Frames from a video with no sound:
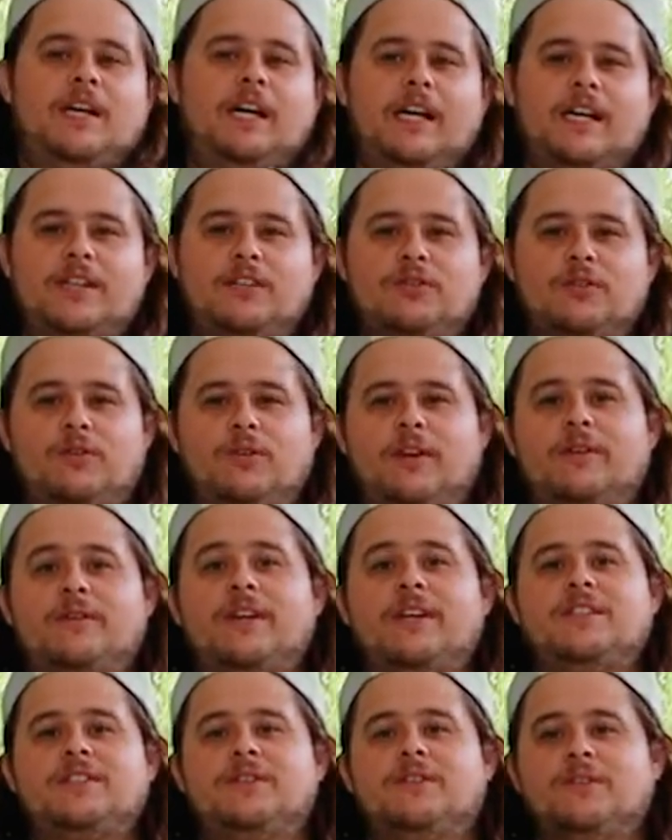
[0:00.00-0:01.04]
ha hecho
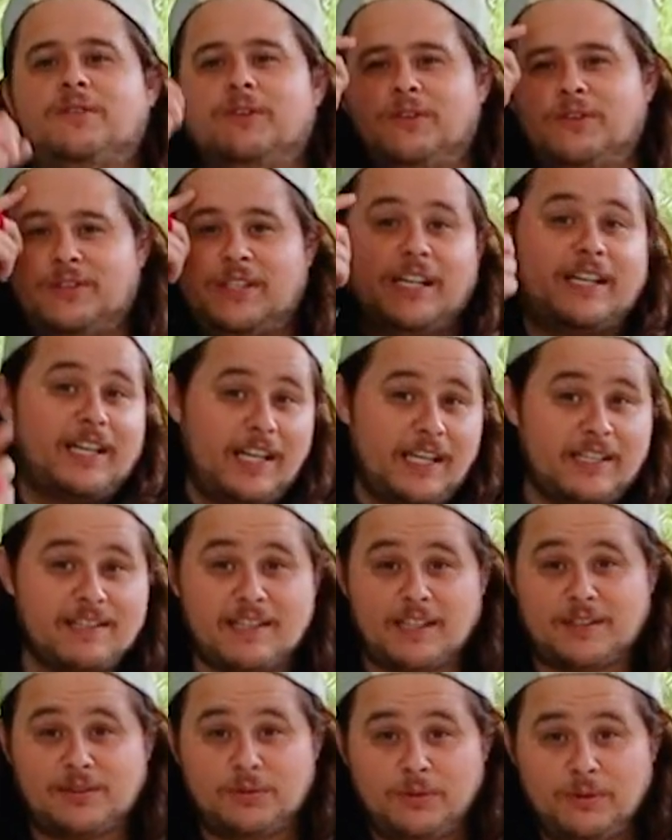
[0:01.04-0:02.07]
colaboración con Los
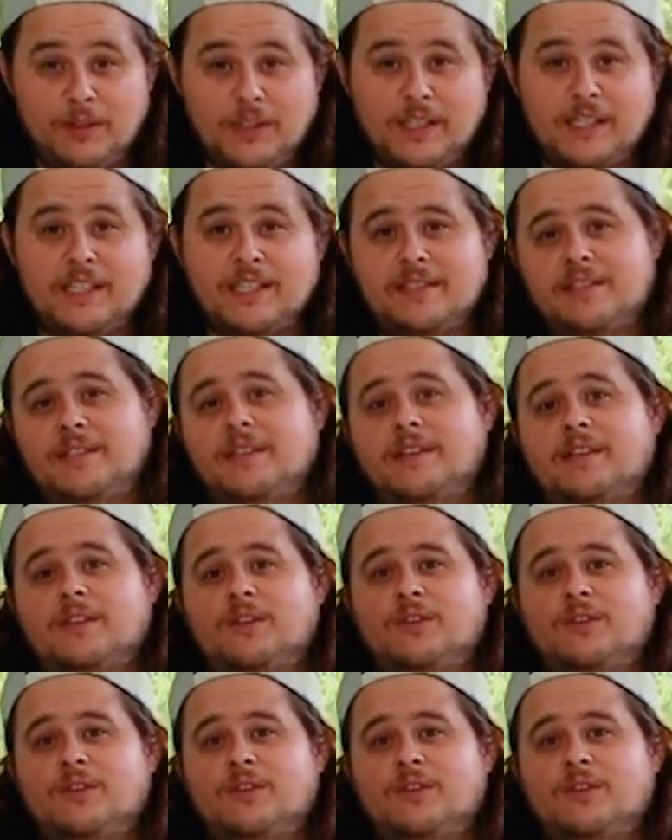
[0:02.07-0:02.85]
Ángeles Azules,